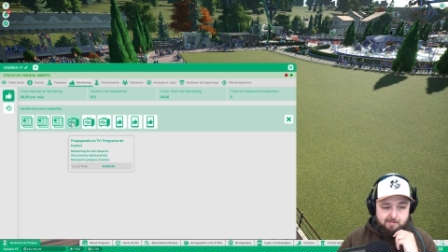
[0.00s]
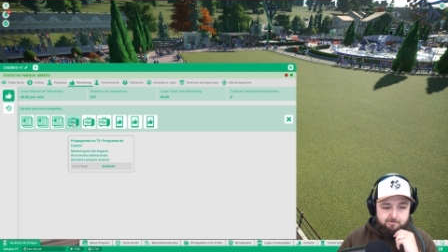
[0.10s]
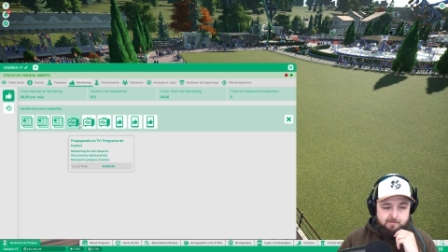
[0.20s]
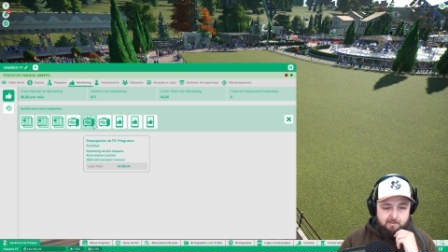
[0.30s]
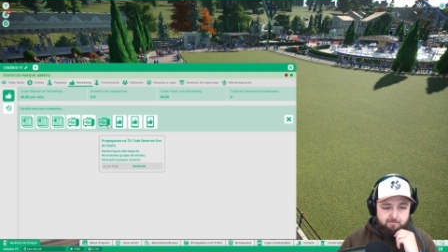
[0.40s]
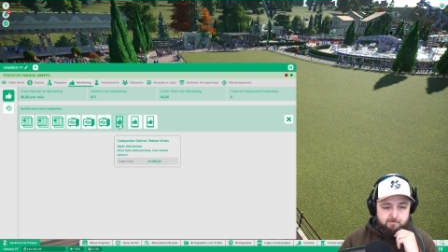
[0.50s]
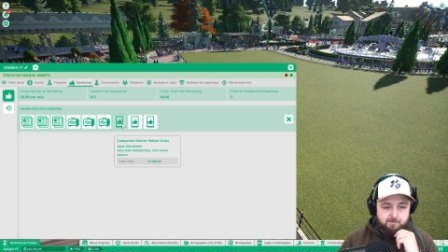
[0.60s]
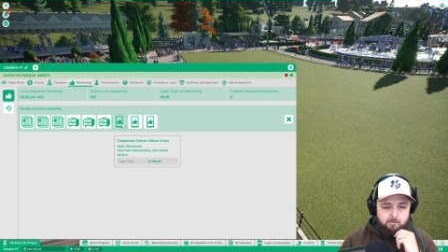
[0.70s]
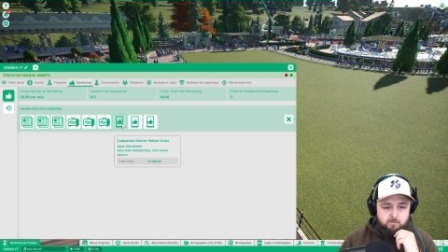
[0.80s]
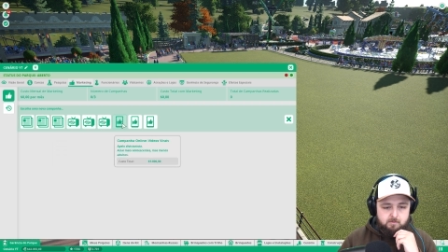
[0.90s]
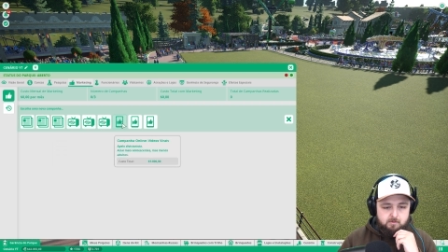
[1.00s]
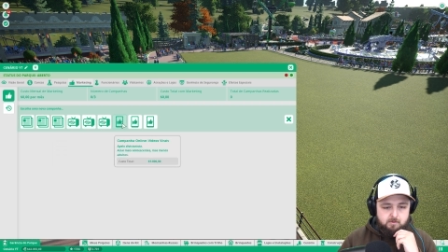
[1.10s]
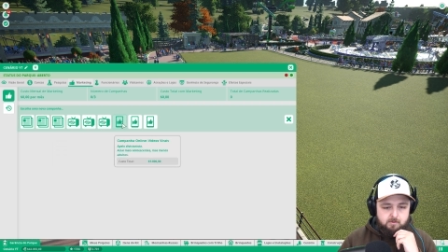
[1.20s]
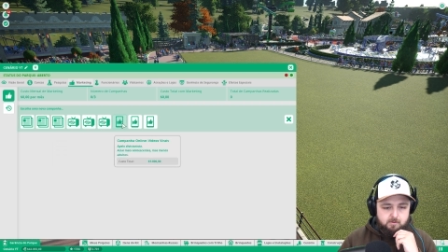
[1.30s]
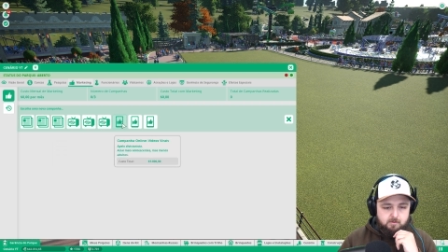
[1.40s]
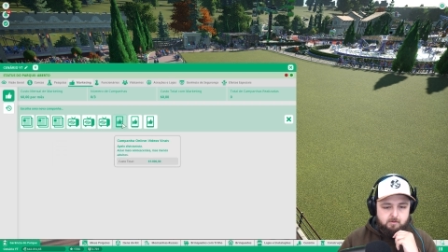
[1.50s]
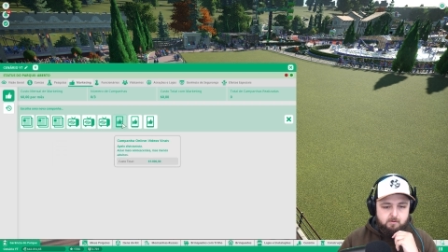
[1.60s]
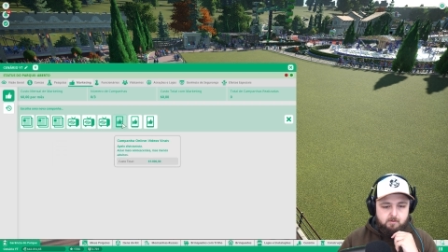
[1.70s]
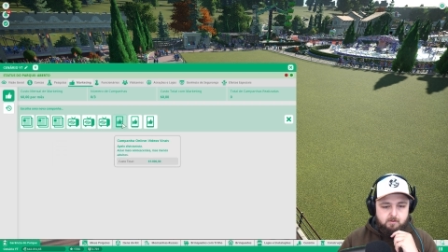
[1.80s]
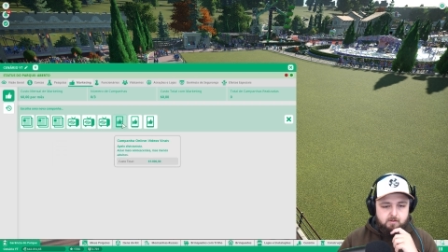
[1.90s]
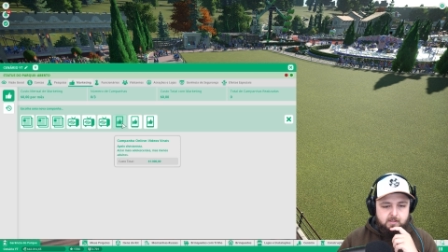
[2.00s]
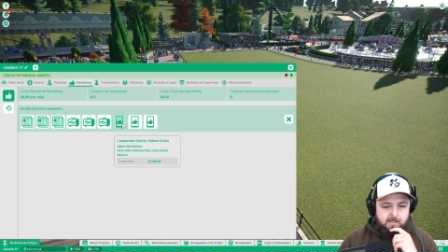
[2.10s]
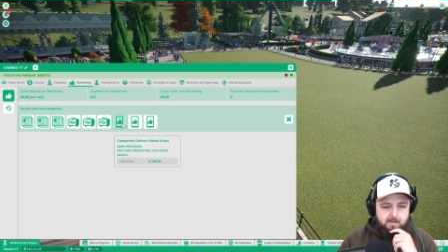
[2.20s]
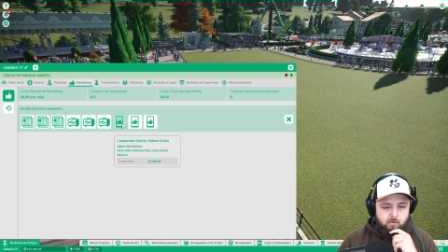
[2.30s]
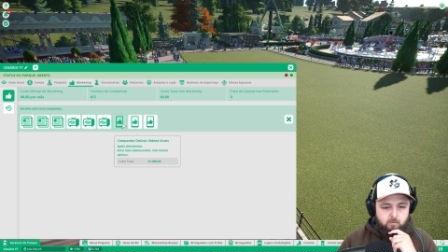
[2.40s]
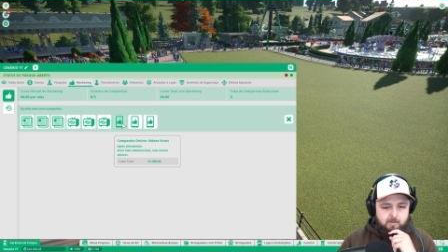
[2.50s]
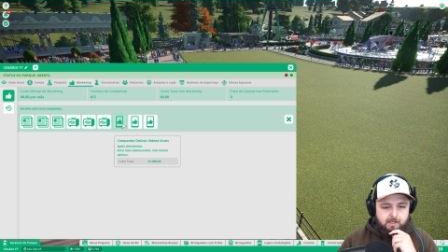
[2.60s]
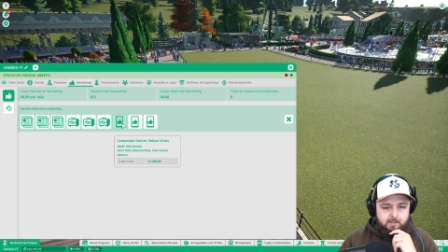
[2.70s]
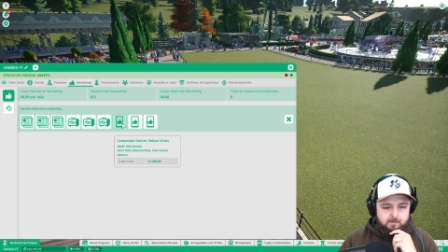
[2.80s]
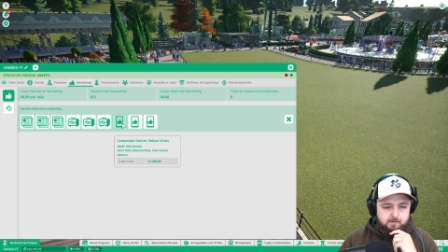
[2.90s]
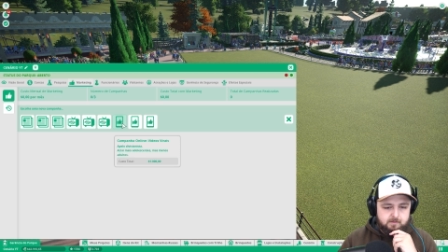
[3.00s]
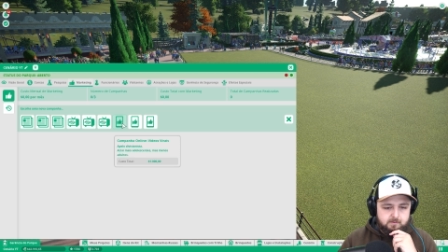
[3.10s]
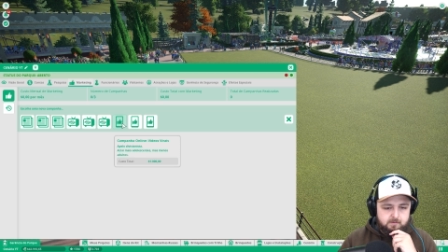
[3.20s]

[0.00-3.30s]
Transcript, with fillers: a de televisão e a online.